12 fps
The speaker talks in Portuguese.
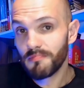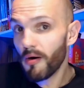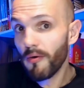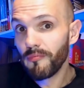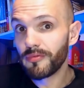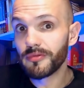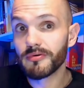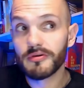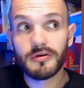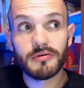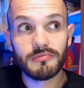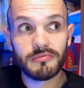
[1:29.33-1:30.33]
Ponto.
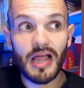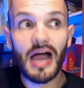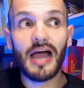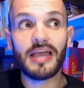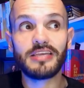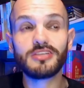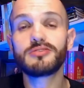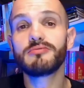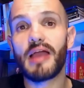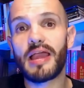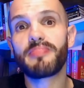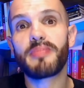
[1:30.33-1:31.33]
Tá?
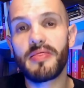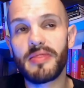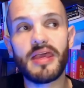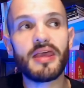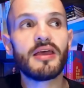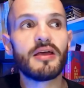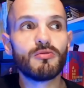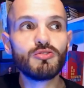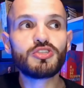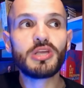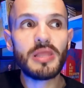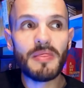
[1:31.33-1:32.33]
Isso é entender.
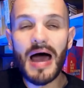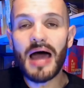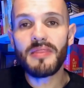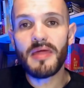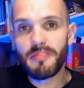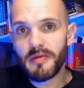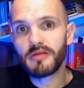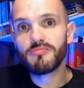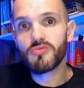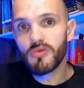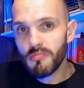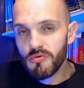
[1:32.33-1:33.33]
Utilidade é
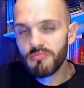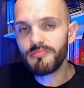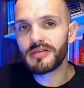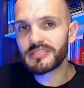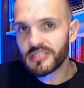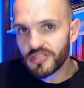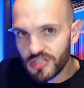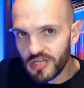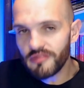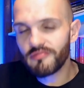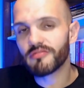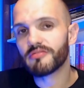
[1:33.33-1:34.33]
termo comum,
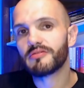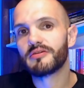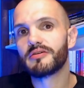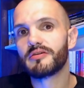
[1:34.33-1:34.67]
descritivo.